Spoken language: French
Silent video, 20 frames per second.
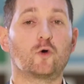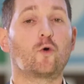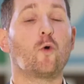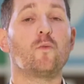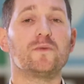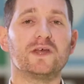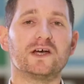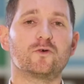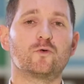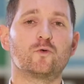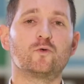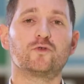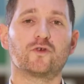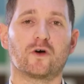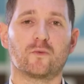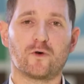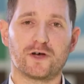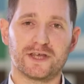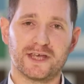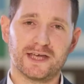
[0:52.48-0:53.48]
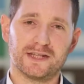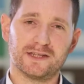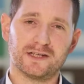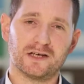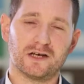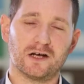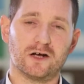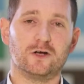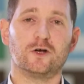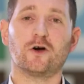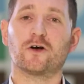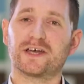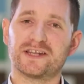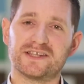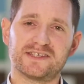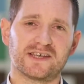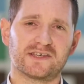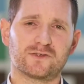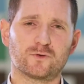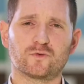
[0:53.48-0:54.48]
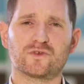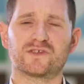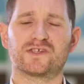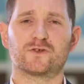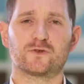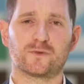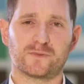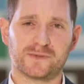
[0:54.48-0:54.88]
combien coûte en moyenne l'organisation de ces